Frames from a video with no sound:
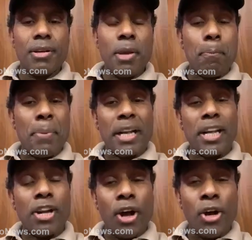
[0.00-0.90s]

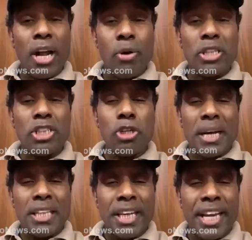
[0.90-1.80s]
ఇప్పటికి కరోనా వచ్చి
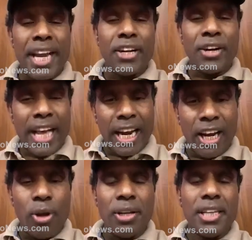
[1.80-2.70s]
పదిహేను
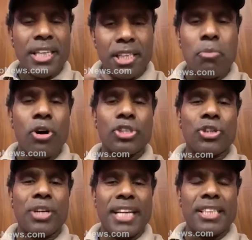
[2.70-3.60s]
నెలల్లో ఇది
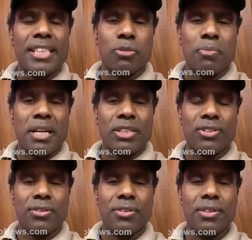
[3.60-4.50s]
మోస్ట్ డేంజరస్
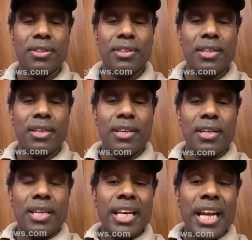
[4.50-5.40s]
మంత్స్
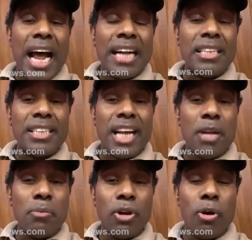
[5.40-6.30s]
ఇలాంటి
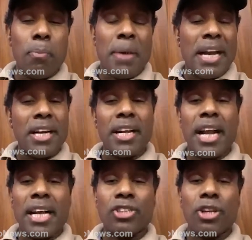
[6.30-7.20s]
టైంలో పన్నెండు
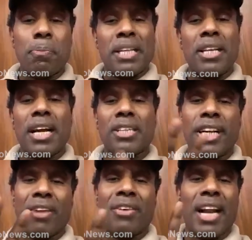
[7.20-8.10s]
లక్షలు పది
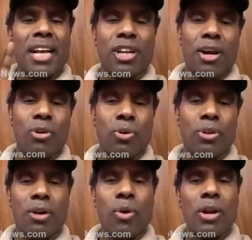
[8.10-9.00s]
లక్షలు ఇరవై లక్షలు
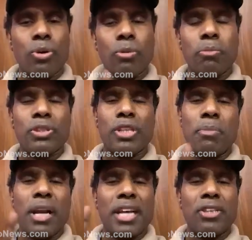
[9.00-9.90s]
అనుకుందాం వారి కుటుంబ
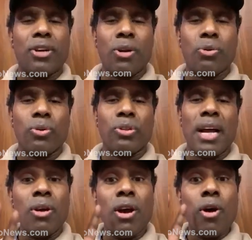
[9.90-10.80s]
సభ్యులు ఐదుగురు
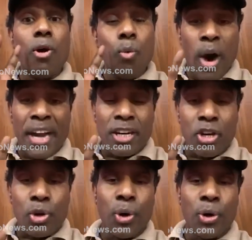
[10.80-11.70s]
అనుకుందాం వన్
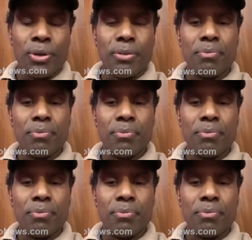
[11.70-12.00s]
క్రోర్